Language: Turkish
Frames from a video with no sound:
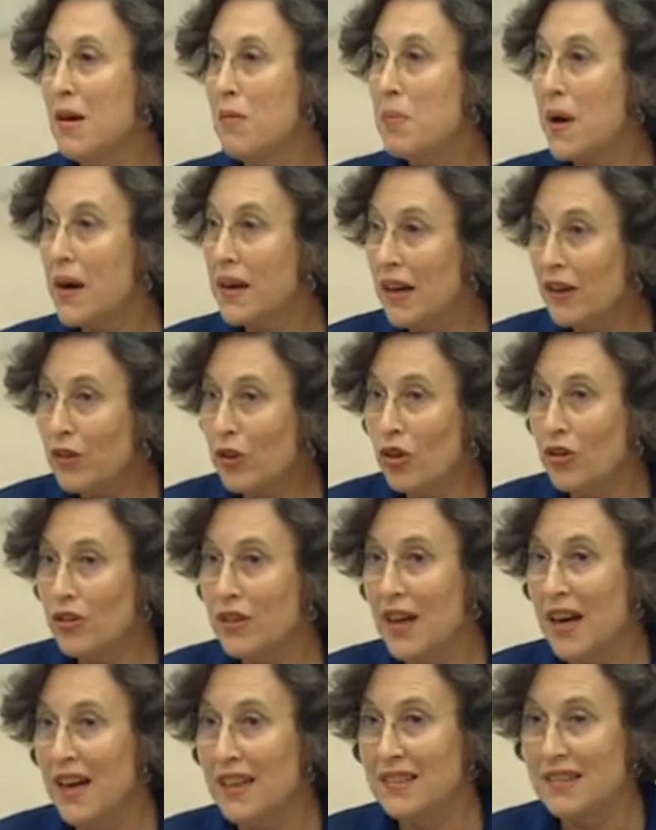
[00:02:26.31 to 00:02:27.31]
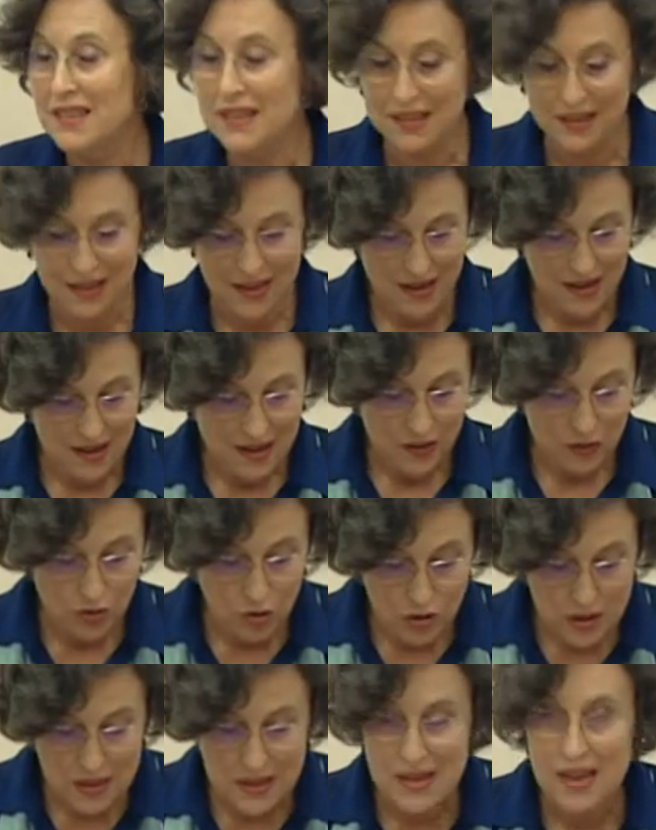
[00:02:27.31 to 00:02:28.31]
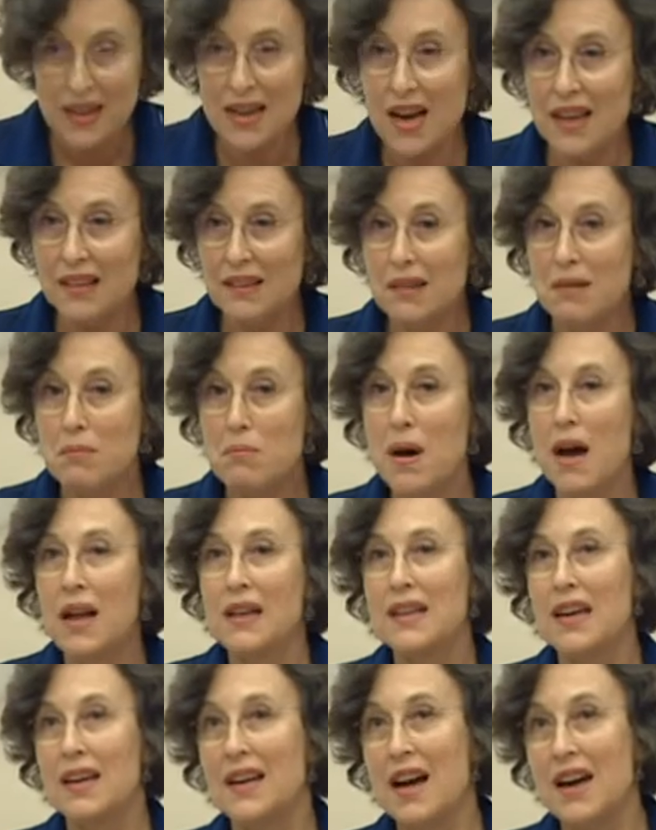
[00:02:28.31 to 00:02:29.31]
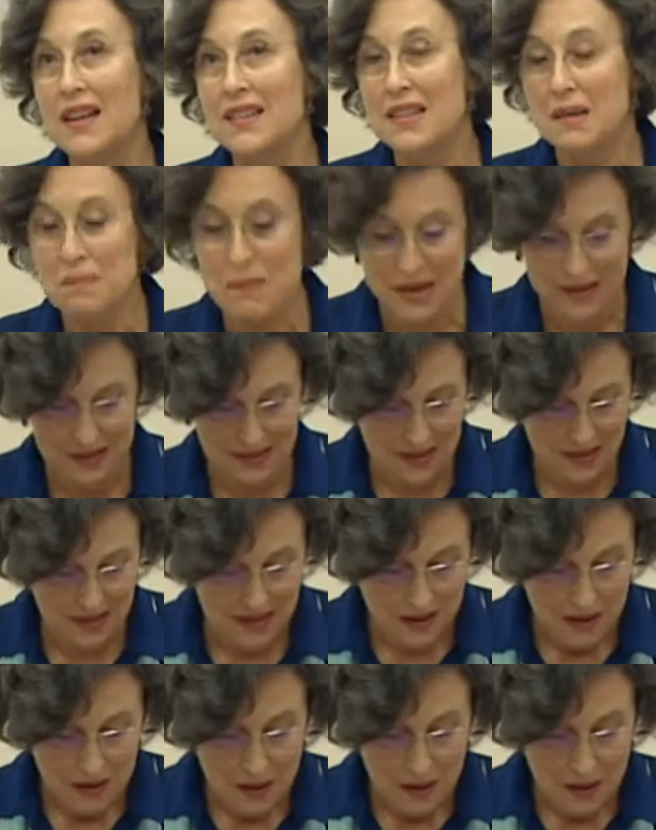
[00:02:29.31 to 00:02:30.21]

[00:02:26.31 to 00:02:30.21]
para gönderdiğini gösteren belgeler demektir.